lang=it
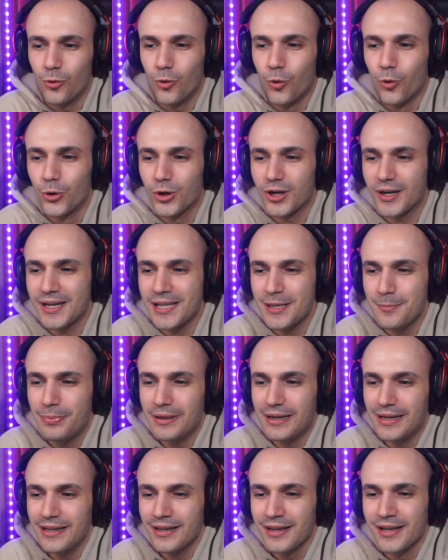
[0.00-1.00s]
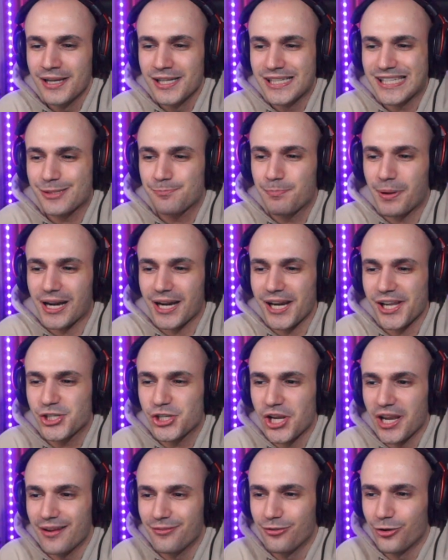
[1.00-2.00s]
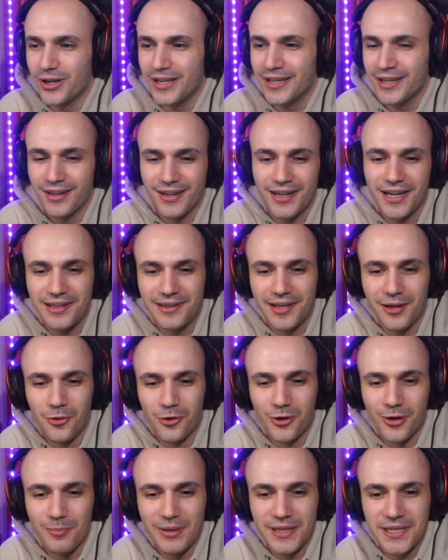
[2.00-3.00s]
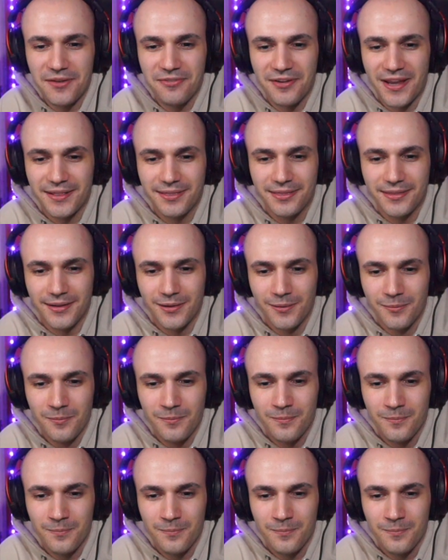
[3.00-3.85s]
orribili, spregevoli ed enormi difetti.